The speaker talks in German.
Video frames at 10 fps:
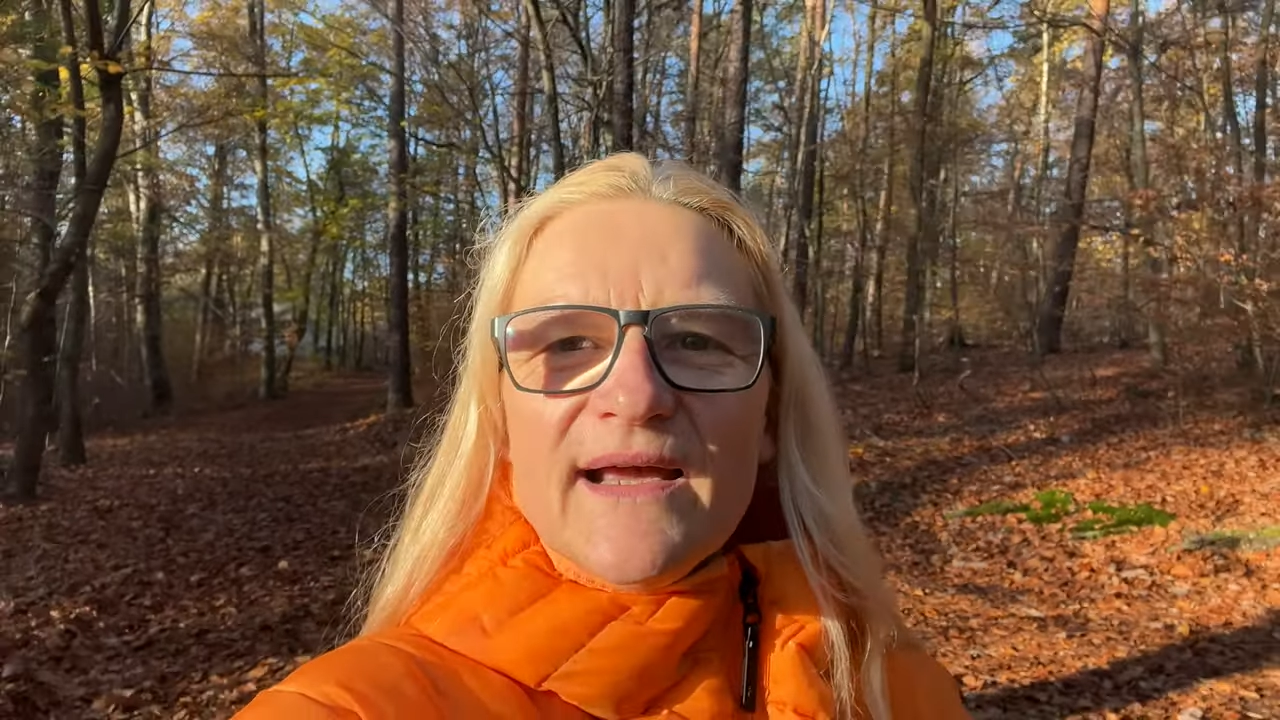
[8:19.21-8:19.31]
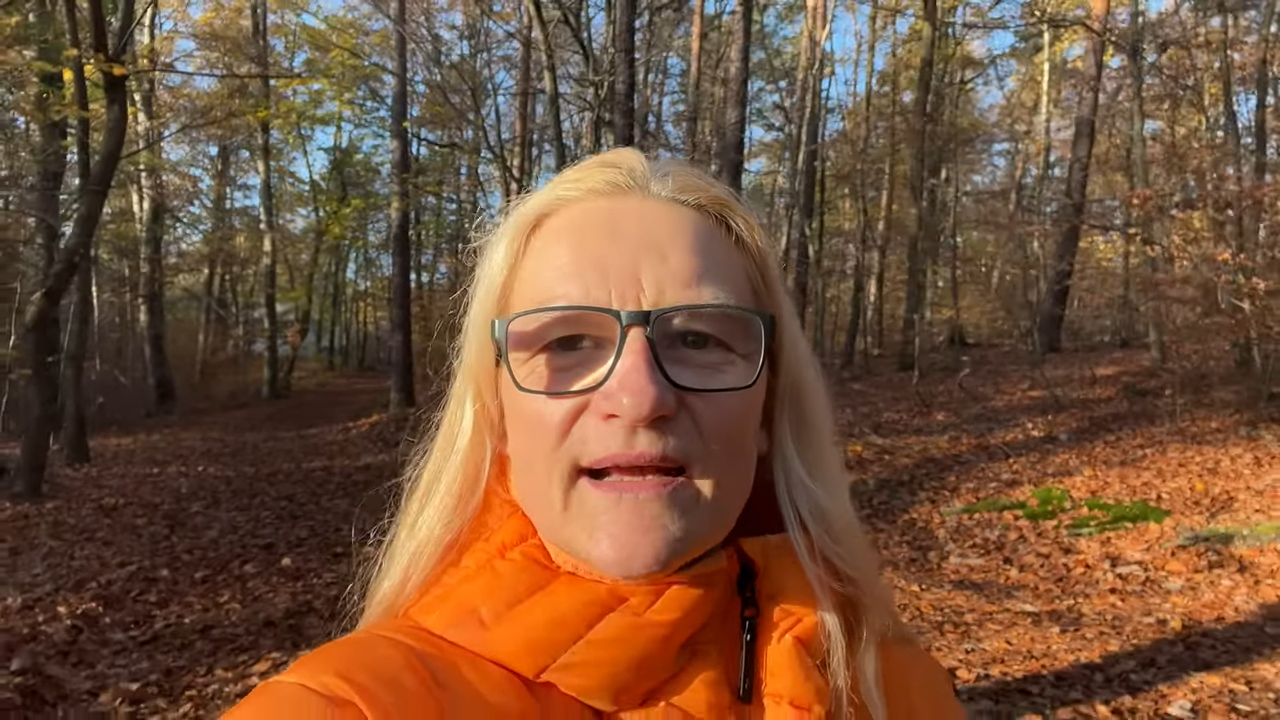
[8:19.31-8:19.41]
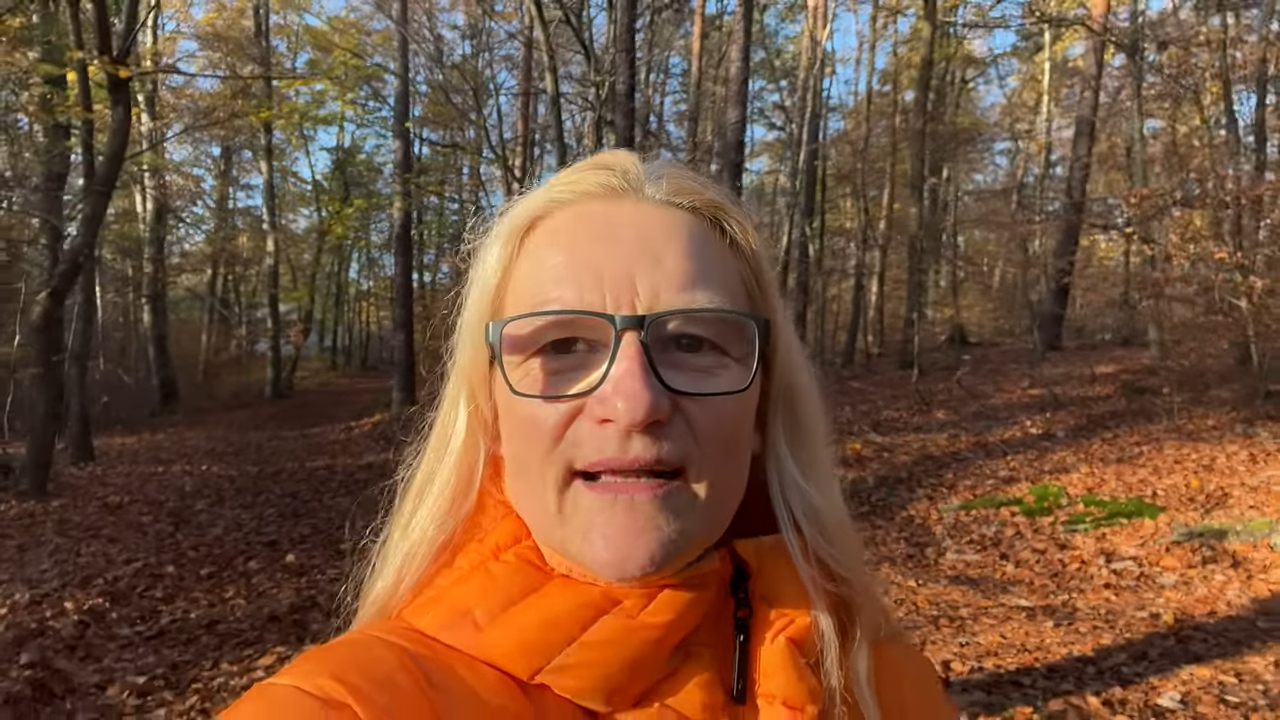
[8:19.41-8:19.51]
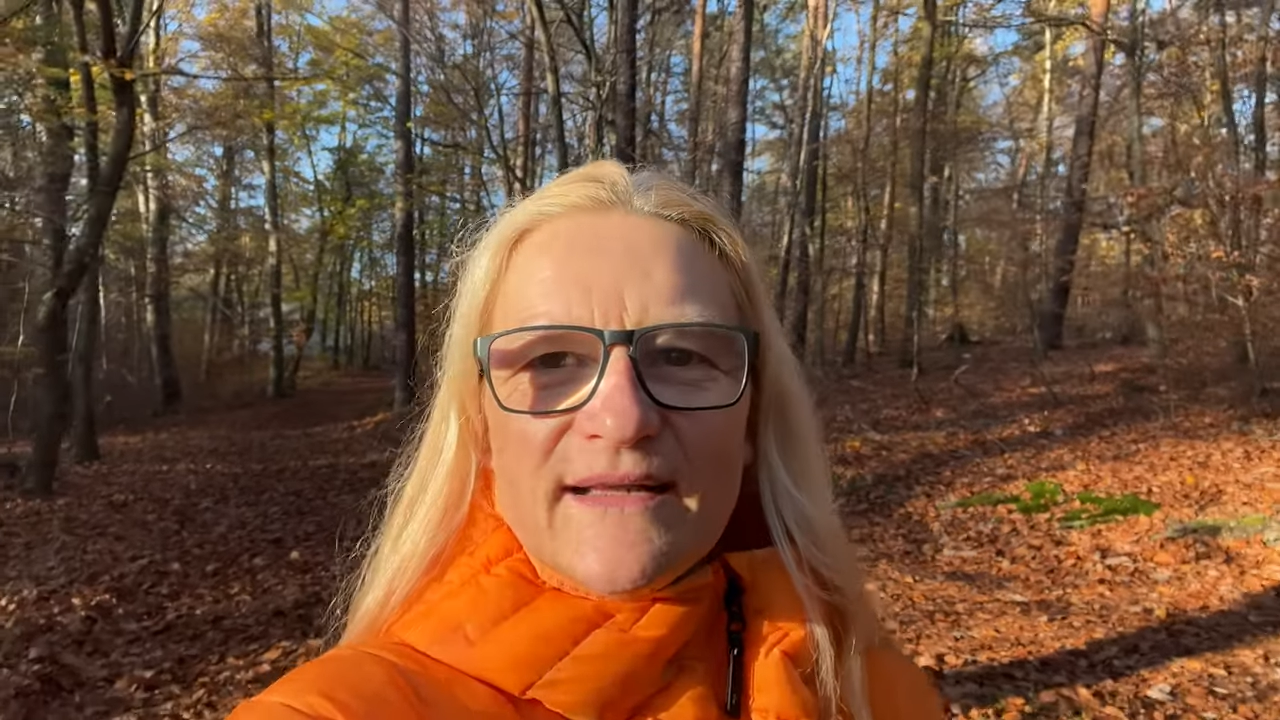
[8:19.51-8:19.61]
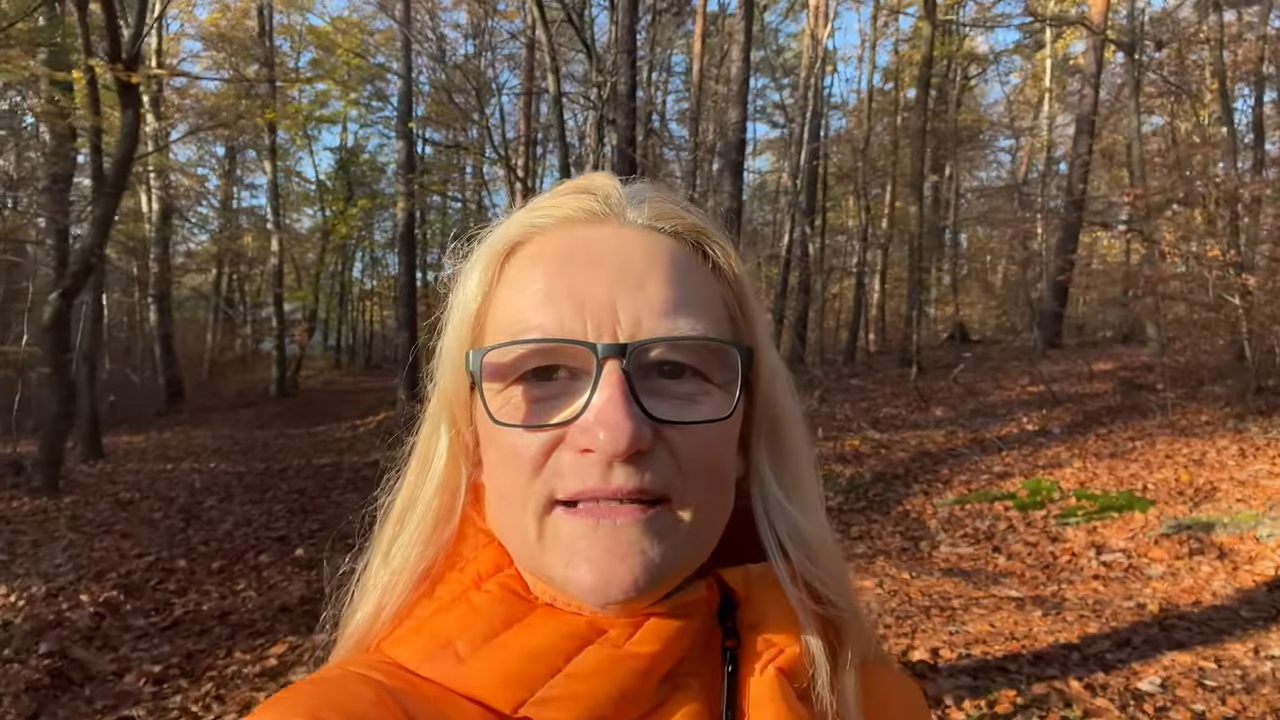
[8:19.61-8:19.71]

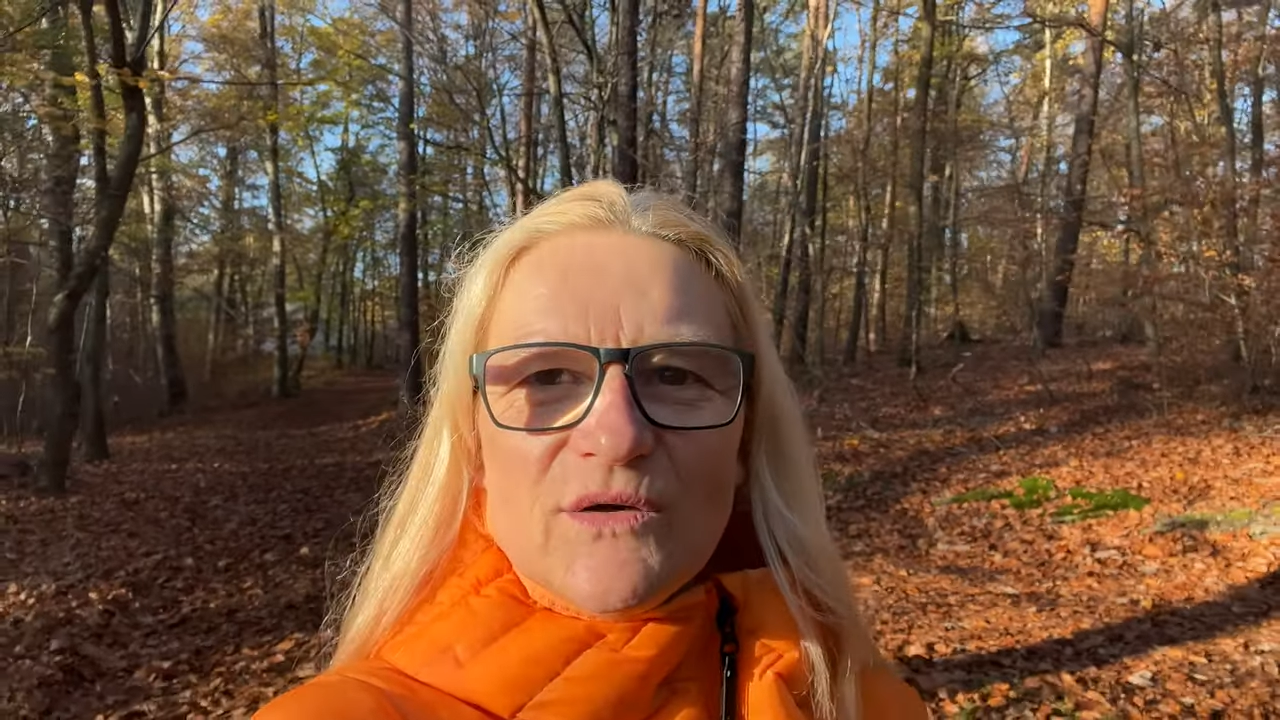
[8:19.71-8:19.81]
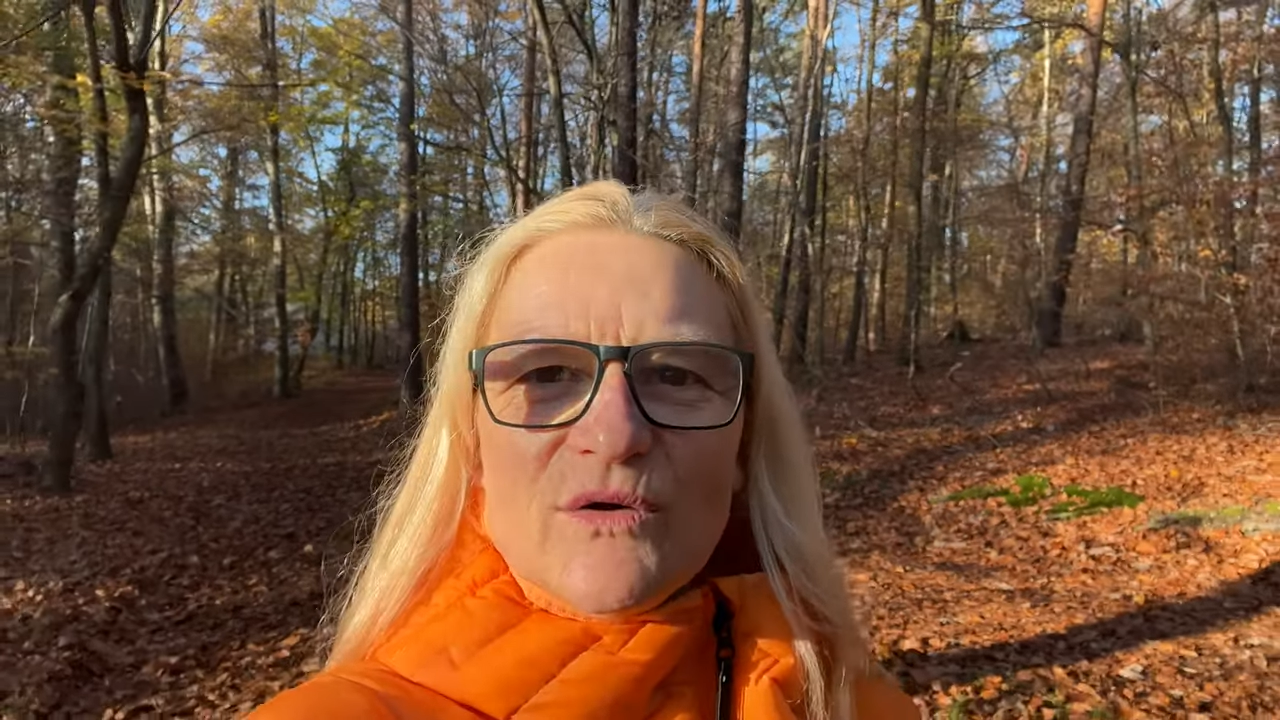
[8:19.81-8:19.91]
erklären dir